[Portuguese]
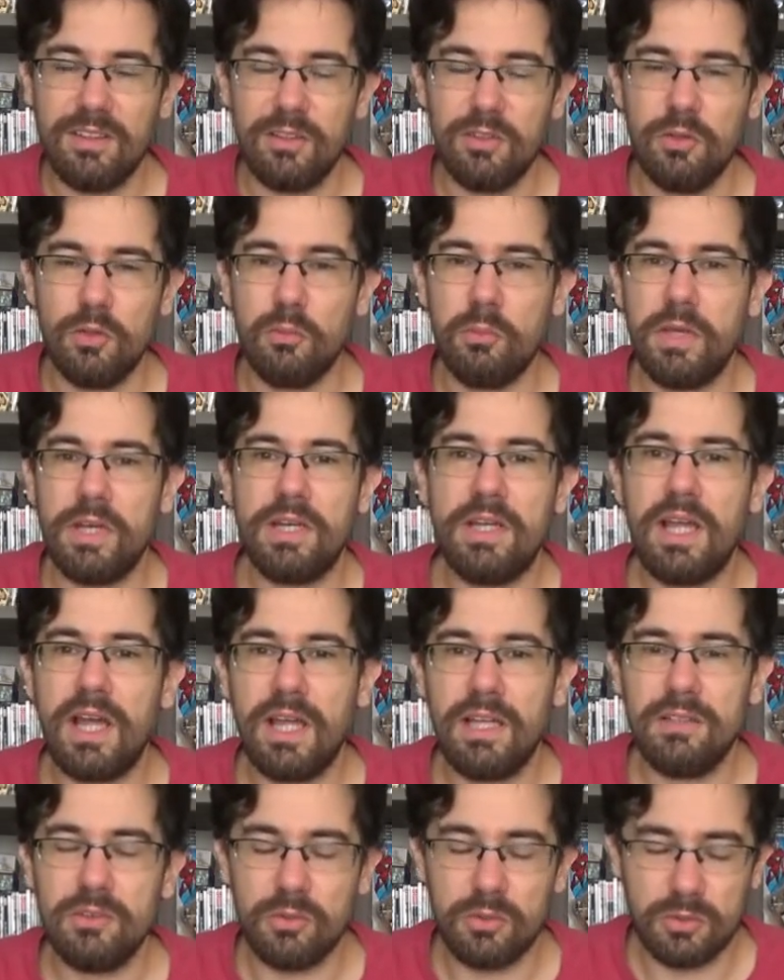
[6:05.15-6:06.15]
no
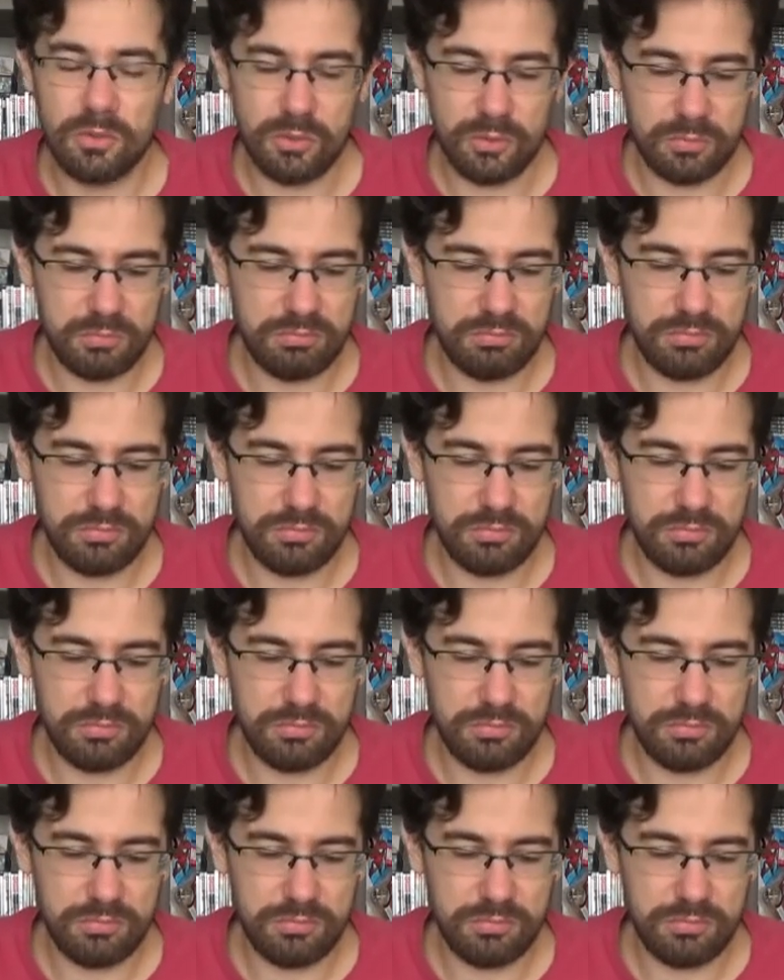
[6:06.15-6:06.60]
mercado